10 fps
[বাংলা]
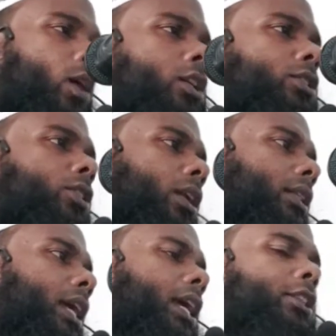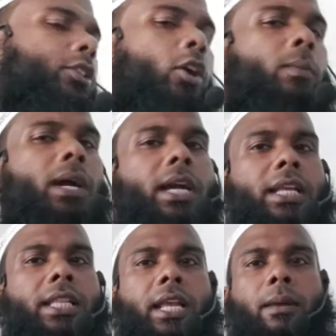অন্তর থেকে
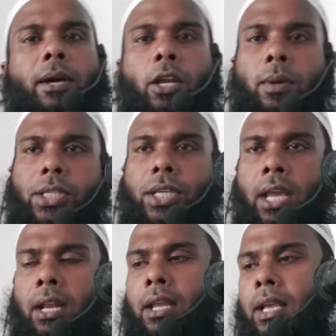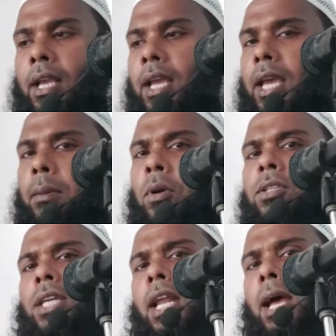তওবাকারীদেরকে ভালোবাসেন এবং
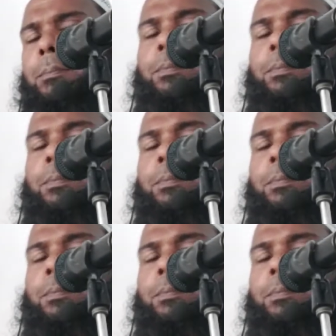যারা